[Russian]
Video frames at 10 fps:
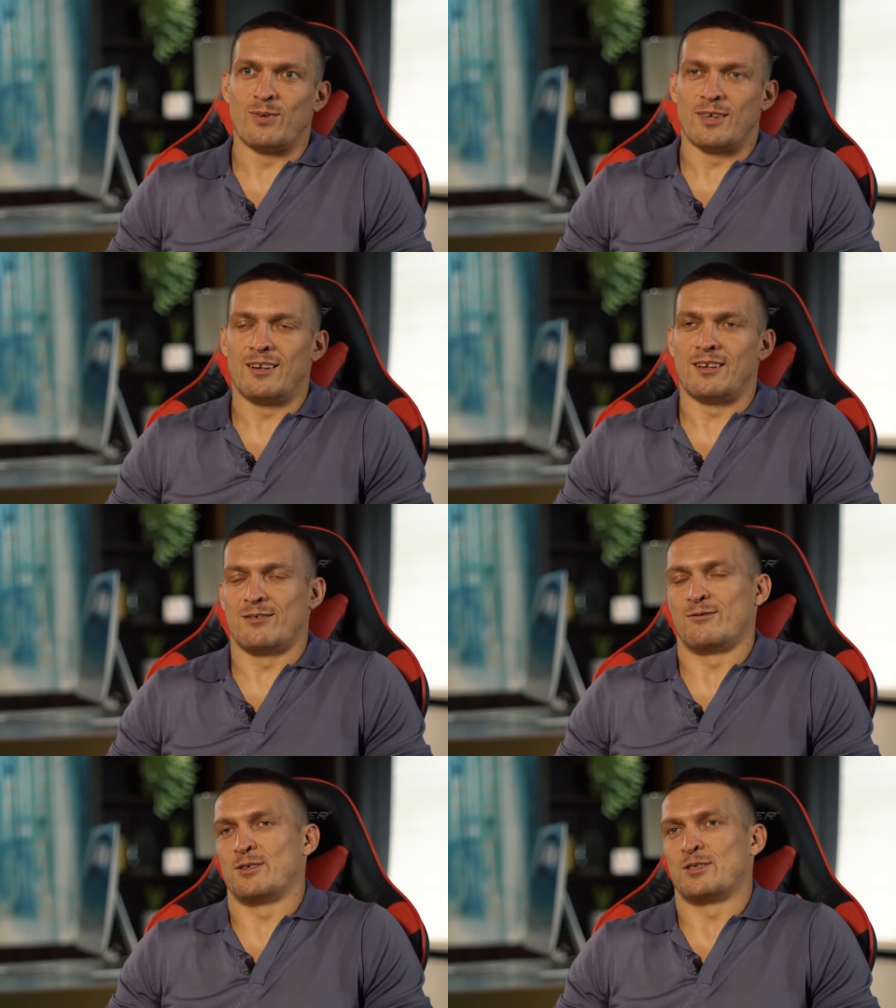
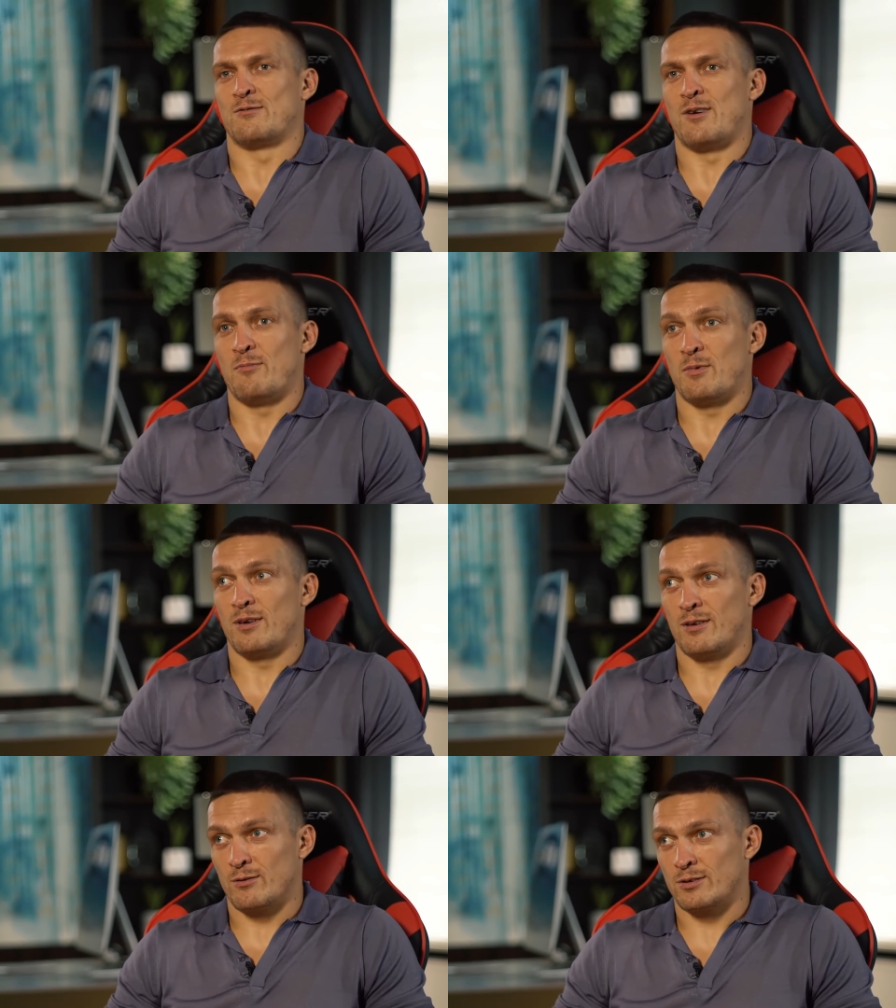или вот с
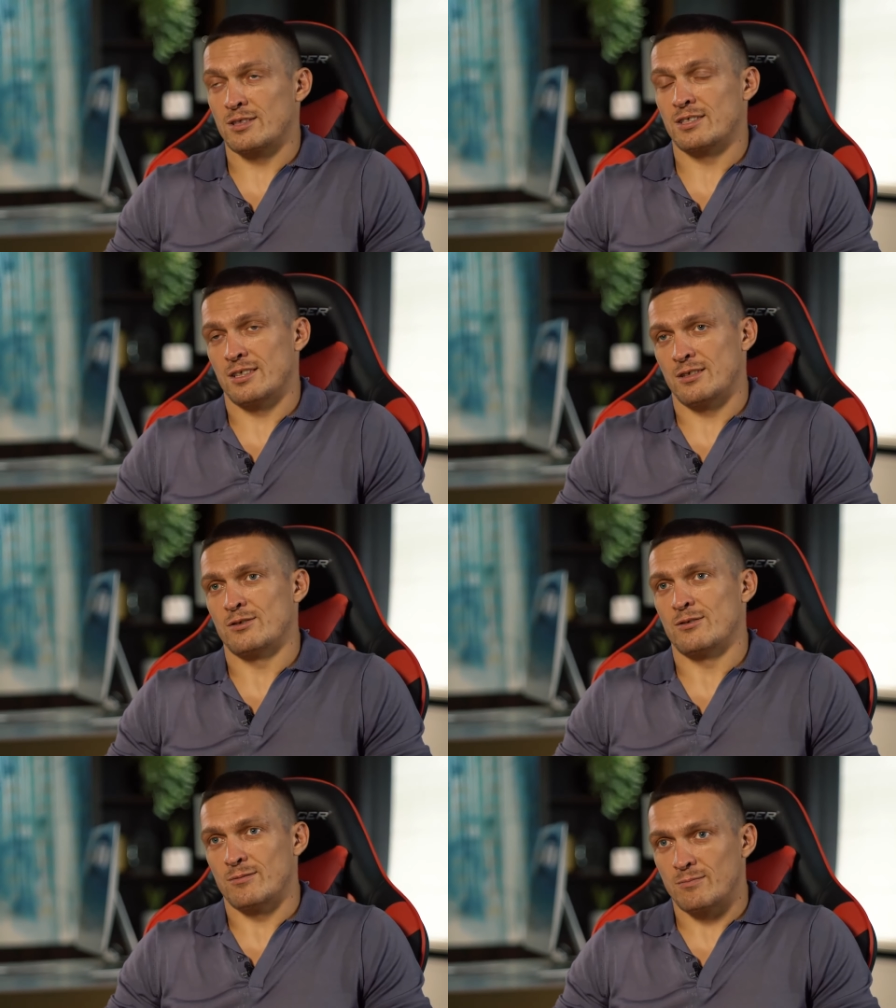вами. И он сказал,
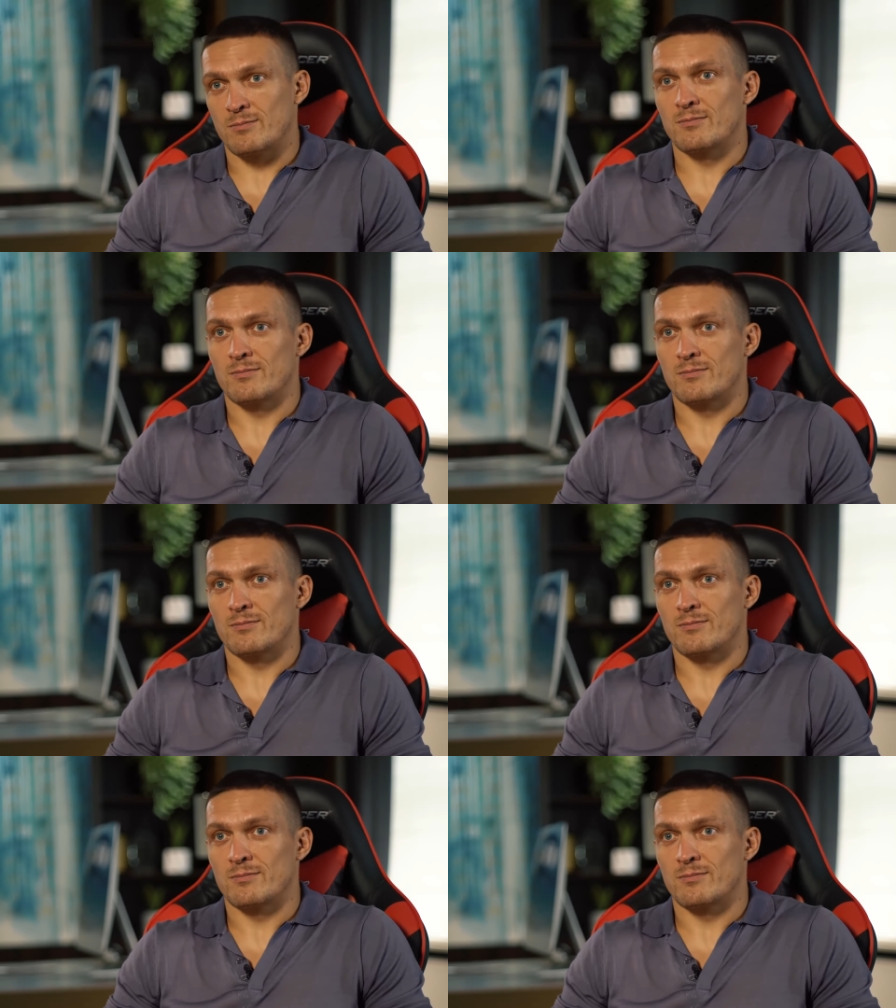что